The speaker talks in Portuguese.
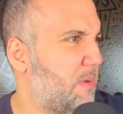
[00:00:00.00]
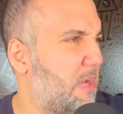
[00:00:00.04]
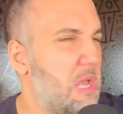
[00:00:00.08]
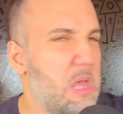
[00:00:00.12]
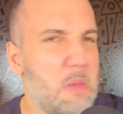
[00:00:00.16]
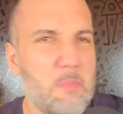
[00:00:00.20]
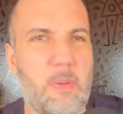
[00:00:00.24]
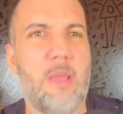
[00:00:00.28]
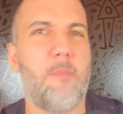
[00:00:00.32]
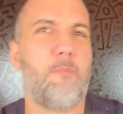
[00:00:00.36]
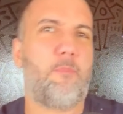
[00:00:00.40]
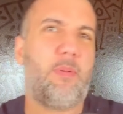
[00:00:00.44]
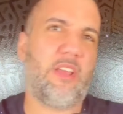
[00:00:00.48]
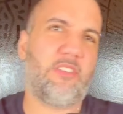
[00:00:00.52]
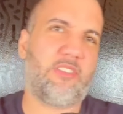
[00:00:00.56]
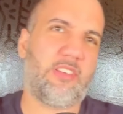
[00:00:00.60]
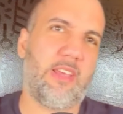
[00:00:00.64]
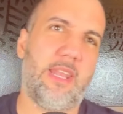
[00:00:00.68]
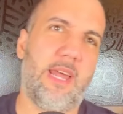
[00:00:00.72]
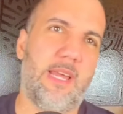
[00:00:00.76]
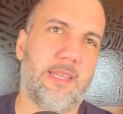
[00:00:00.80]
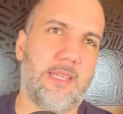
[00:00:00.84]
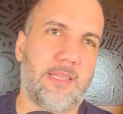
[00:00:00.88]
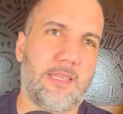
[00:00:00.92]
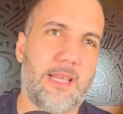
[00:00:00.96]
Pra imprensa
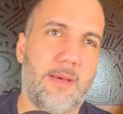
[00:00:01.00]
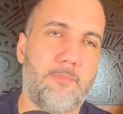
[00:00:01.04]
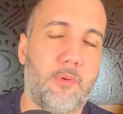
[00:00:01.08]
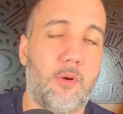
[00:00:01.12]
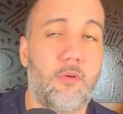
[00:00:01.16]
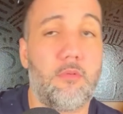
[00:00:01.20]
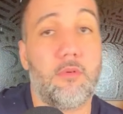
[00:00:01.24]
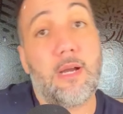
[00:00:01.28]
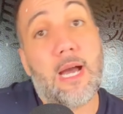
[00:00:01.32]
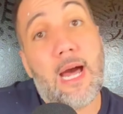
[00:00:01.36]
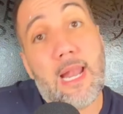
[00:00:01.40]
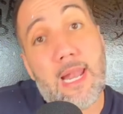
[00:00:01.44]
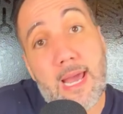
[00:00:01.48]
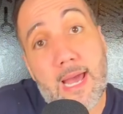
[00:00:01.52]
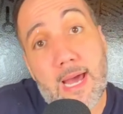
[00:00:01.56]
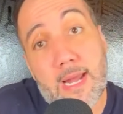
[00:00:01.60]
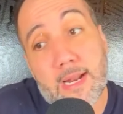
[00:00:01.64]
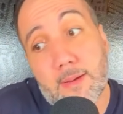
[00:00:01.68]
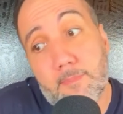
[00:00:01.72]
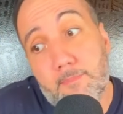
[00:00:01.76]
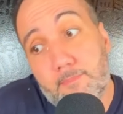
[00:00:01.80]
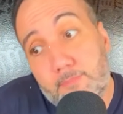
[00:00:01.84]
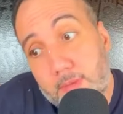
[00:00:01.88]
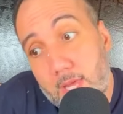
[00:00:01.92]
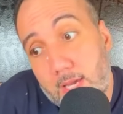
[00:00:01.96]
nada tá bom.
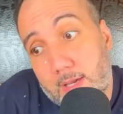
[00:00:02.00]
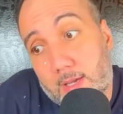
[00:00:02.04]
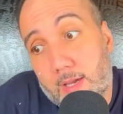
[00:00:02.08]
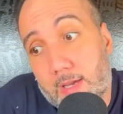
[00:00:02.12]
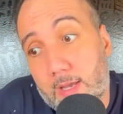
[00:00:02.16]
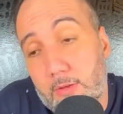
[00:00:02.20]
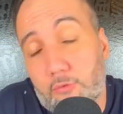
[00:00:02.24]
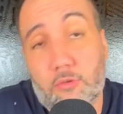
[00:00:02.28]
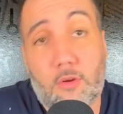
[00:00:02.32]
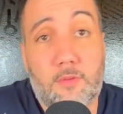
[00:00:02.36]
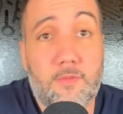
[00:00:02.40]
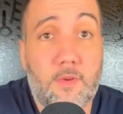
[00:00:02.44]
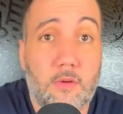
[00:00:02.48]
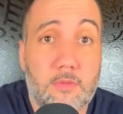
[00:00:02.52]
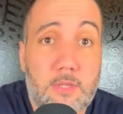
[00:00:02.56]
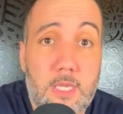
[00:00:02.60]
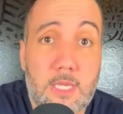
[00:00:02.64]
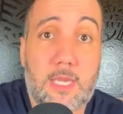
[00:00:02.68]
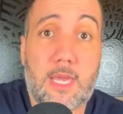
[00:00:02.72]
Galera, tem que resolver o que